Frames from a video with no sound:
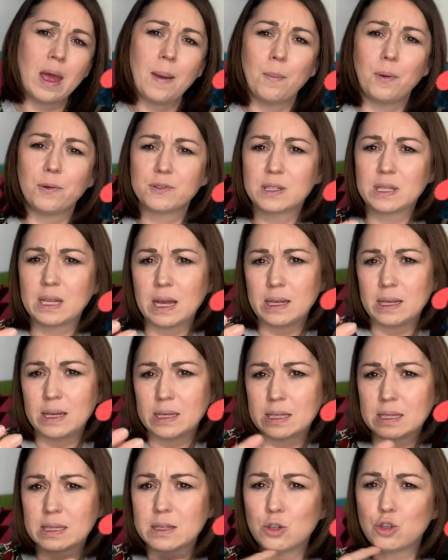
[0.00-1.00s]
Powstanie
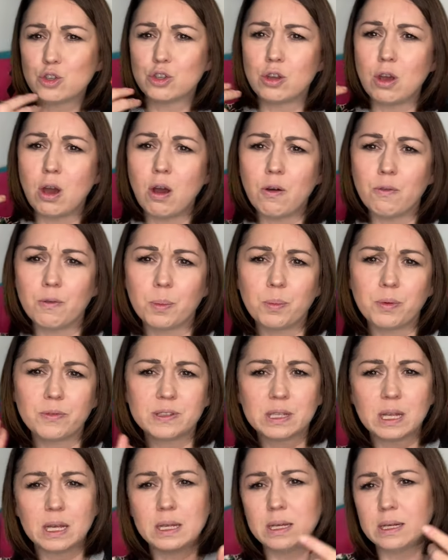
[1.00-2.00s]
styczniowe,
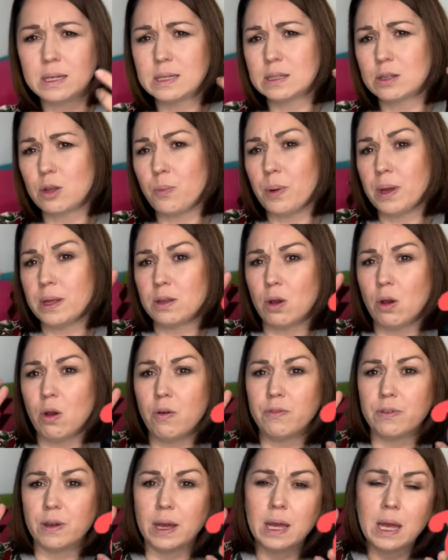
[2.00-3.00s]
powstanie
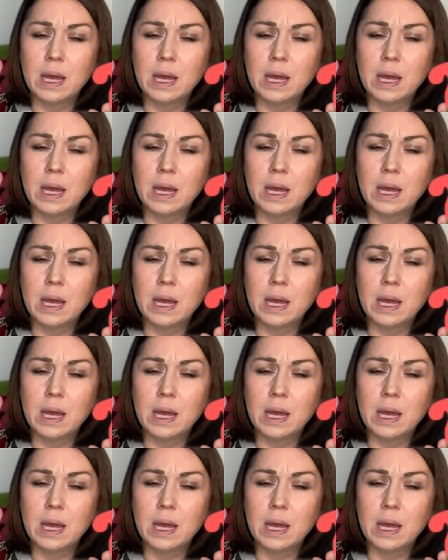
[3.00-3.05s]
listopadowe,